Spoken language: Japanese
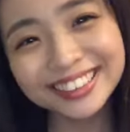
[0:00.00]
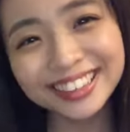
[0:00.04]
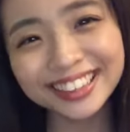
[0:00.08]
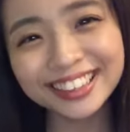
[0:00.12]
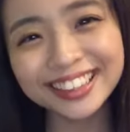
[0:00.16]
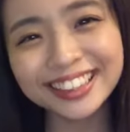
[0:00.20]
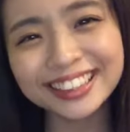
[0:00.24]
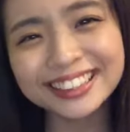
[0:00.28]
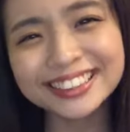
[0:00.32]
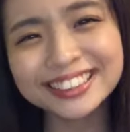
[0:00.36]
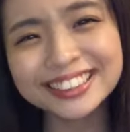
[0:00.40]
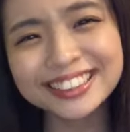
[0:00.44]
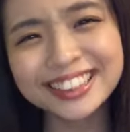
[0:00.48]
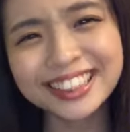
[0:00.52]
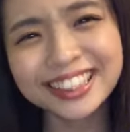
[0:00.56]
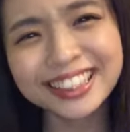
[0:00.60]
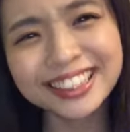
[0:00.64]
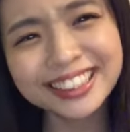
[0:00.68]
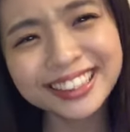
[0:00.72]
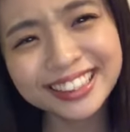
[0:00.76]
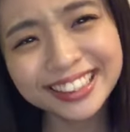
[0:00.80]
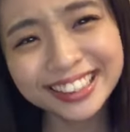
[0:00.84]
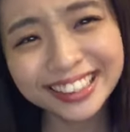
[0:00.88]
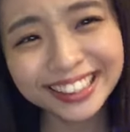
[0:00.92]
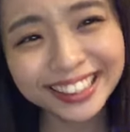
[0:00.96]
ななちゃ
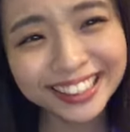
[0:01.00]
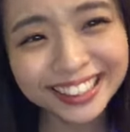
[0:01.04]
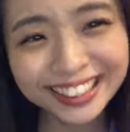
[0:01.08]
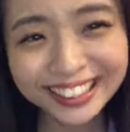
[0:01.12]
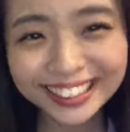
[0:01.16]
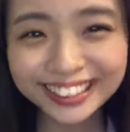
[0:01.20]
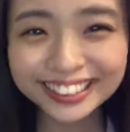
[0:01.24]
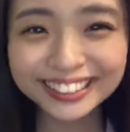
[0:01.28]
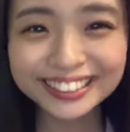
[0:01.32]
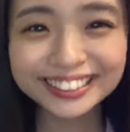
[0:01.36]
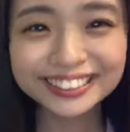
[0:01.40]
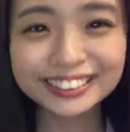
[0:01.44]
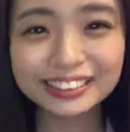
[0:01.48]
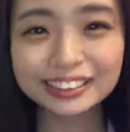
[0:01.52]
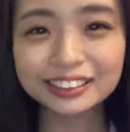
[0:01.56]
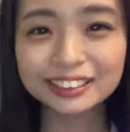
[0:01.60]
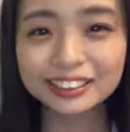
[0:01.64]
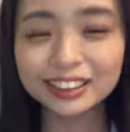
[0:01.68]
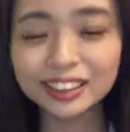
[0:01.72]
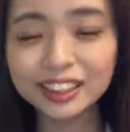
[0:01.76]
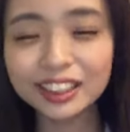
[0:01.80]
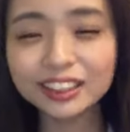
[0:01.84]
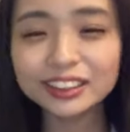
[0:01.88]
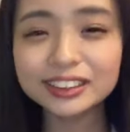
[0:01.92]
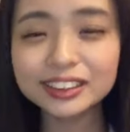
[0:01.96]
ん
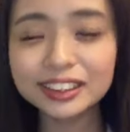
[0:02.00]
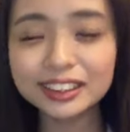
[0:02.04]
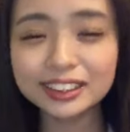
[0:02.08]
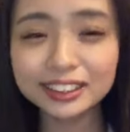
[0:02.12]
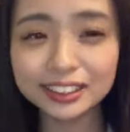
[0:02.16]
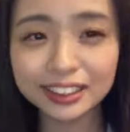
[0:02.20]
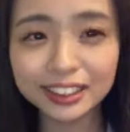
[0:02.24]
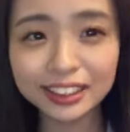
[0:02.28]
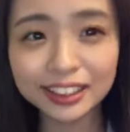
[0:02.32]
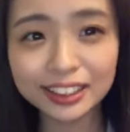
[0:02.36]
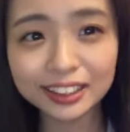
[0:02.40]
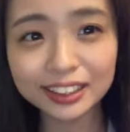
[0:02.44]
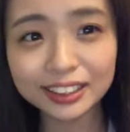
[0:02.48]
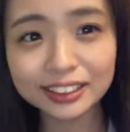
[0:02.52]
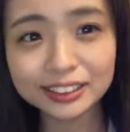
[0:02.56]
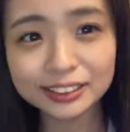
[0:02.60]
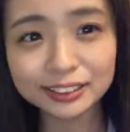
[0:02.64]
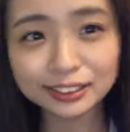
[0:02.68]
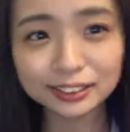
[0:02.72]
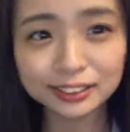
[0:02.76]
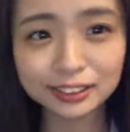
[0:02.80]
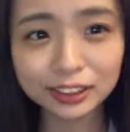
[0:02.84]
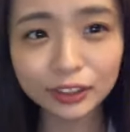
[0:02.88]
奈々ちゃんね私